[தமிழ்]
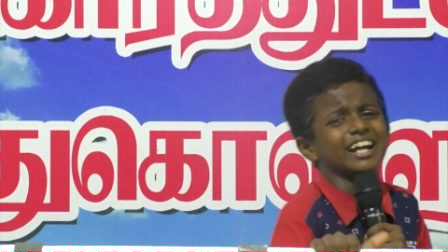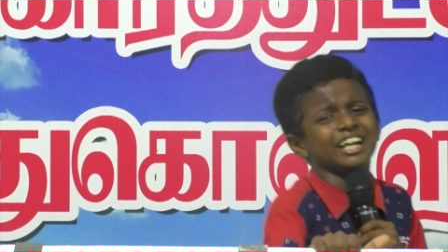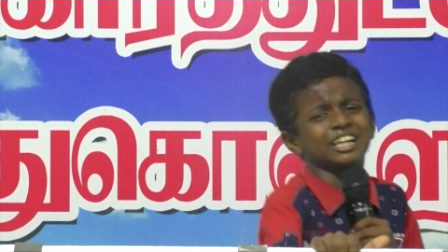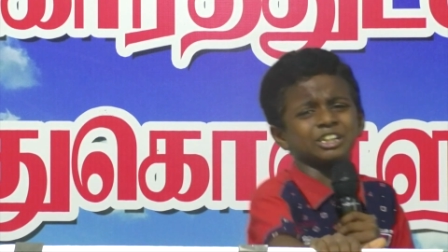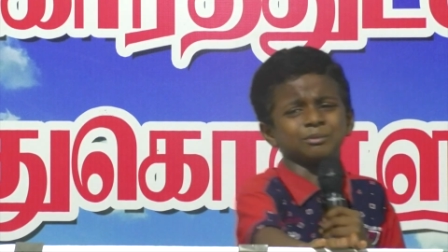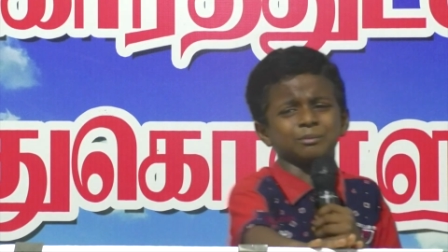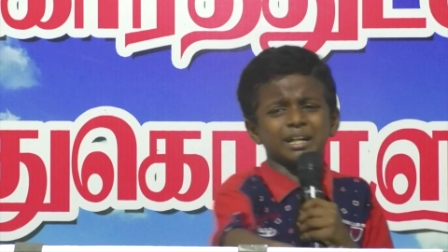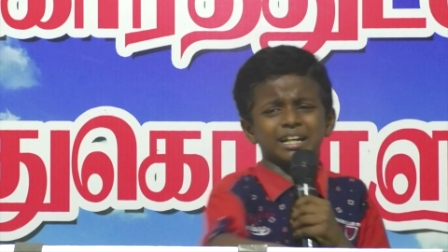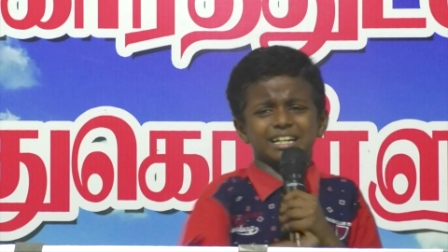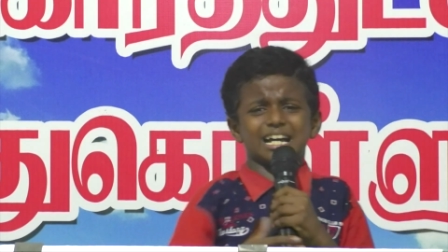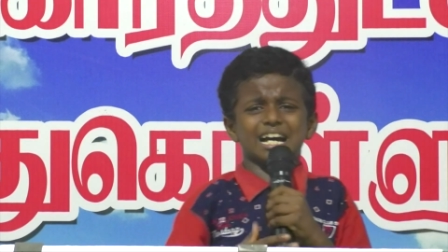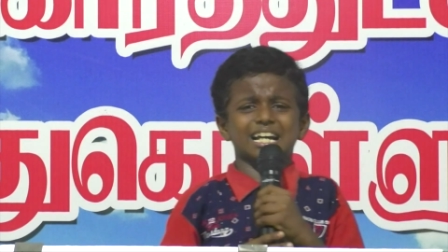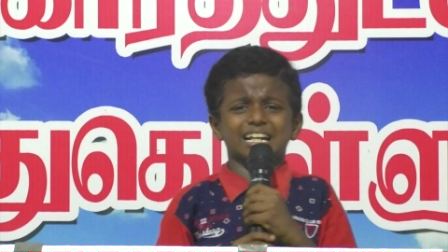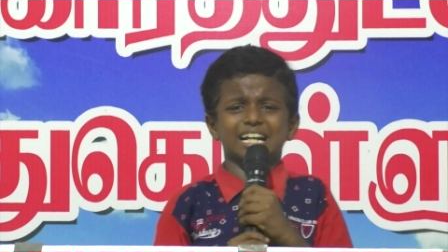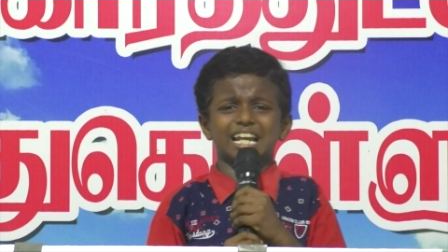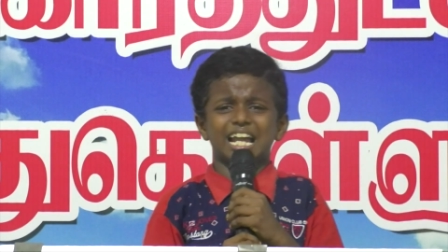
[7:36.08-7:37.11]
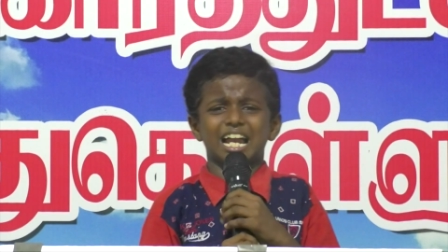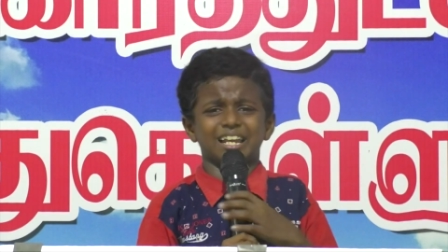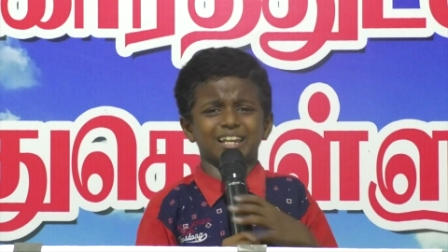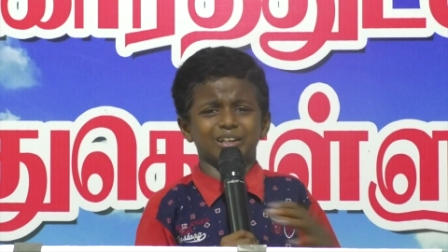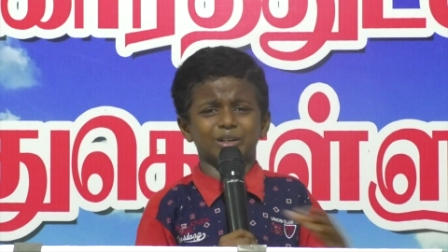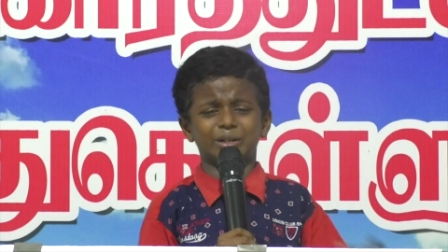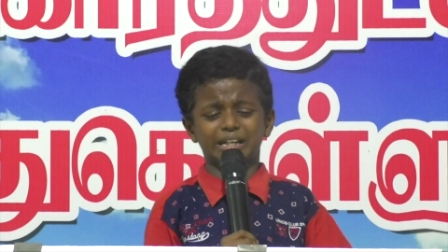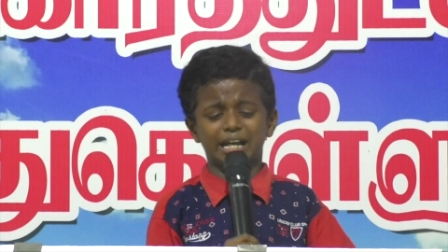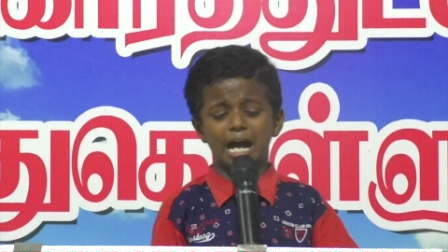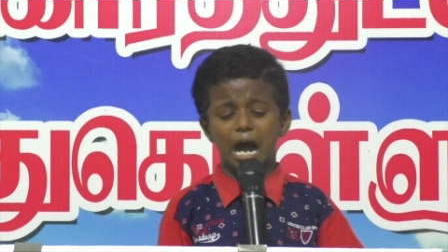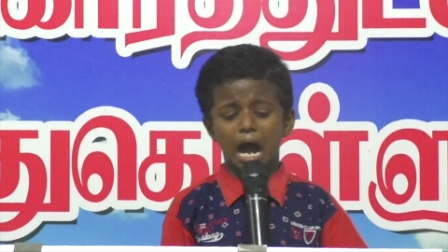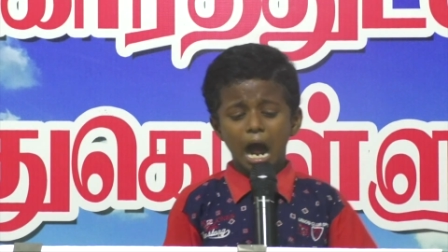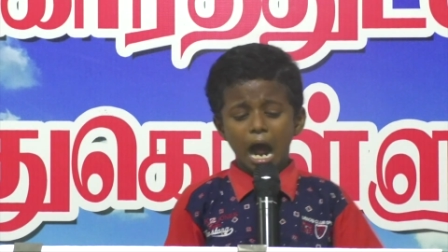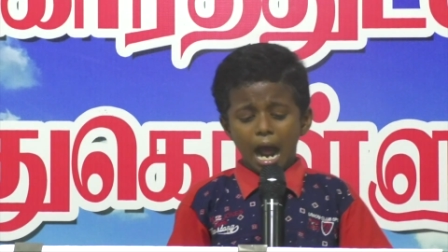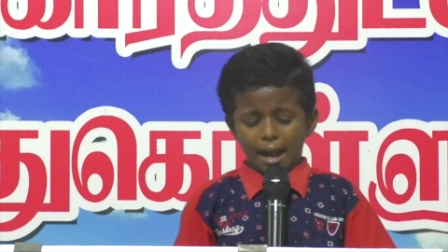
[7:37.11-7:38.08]
வேண்டும் என்றார்கள் அலையிலுயா
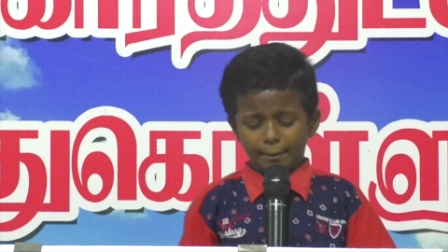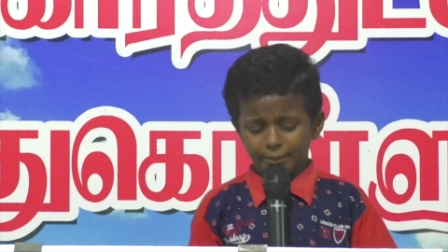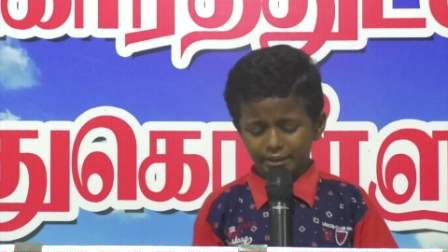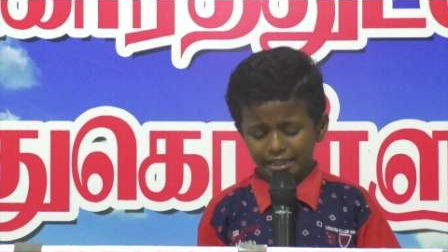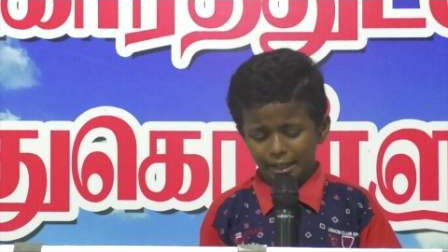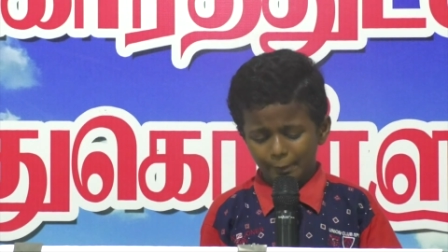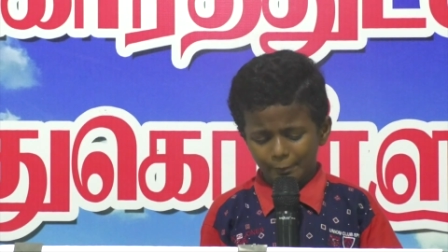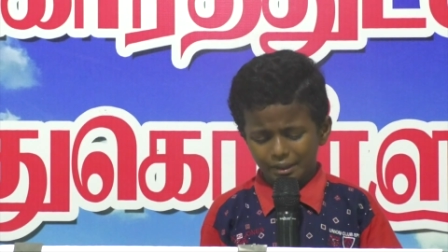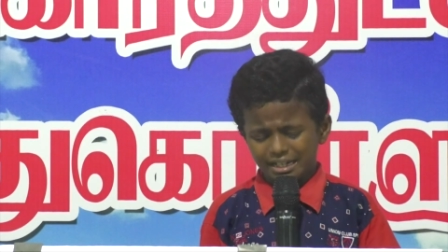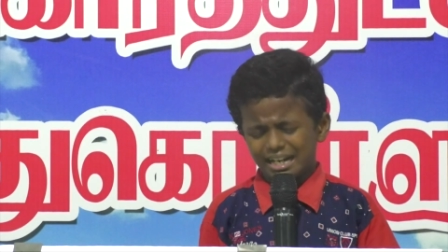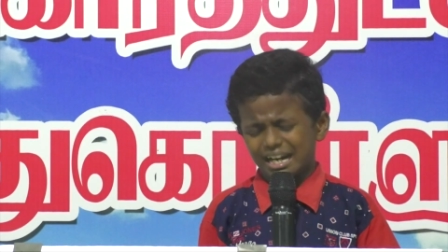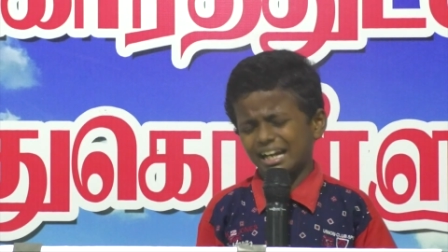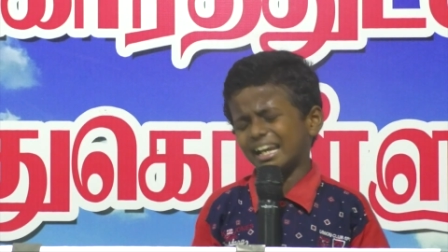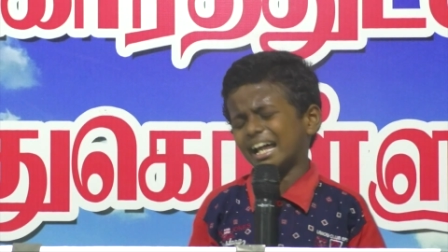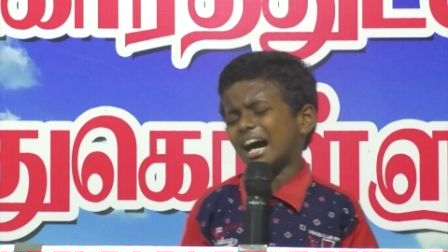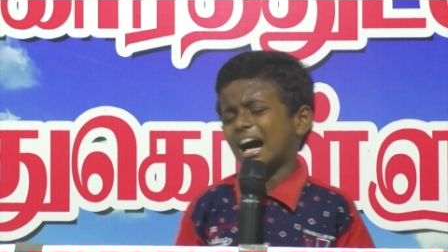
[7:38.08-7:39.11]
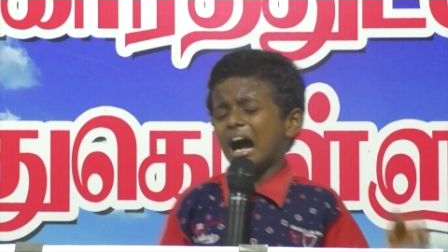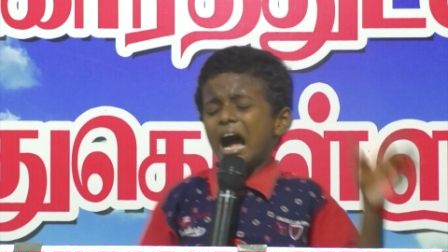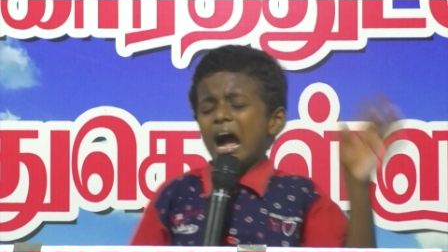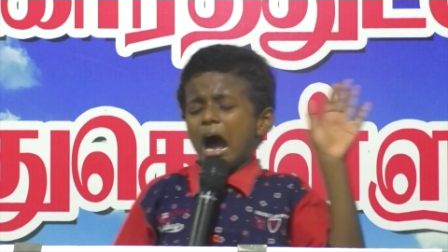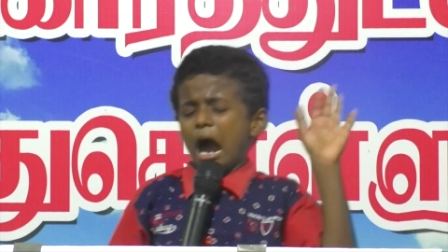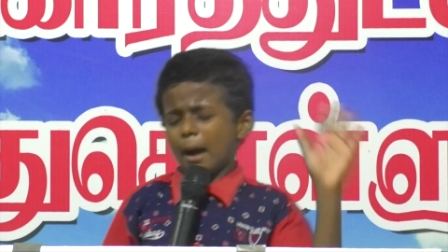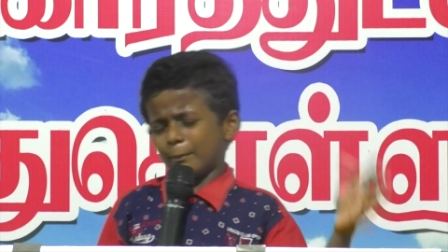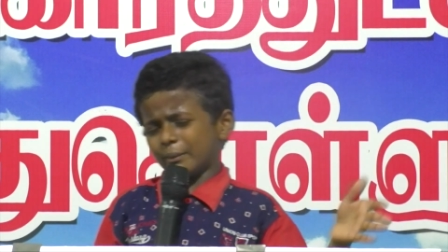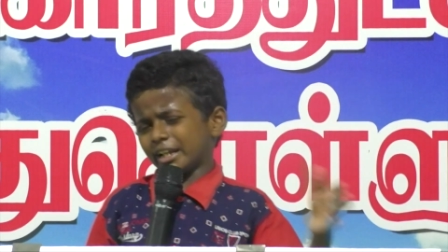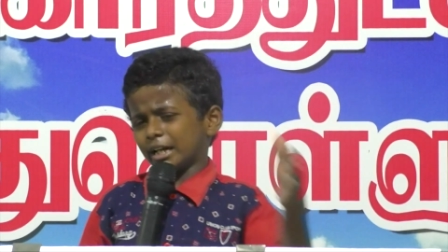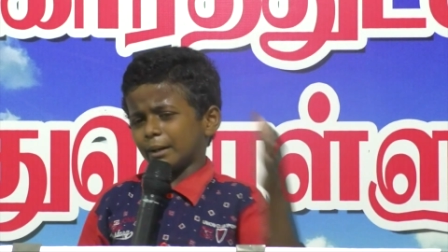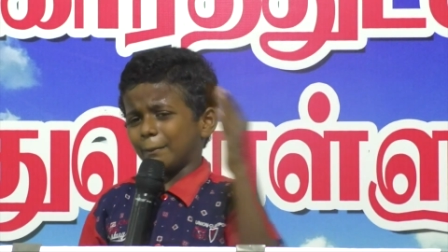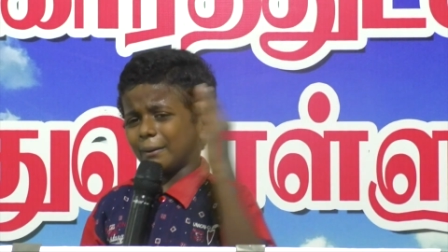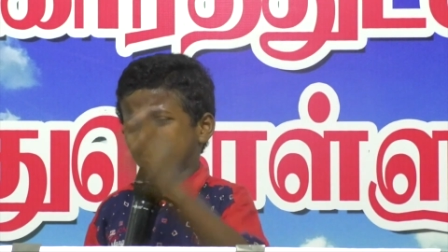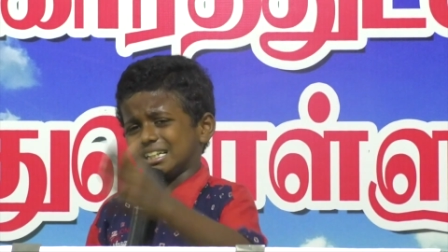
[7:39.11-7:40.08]
இப்போ என்ன பண்ணுறாங்களா அப்போ நீங்கள்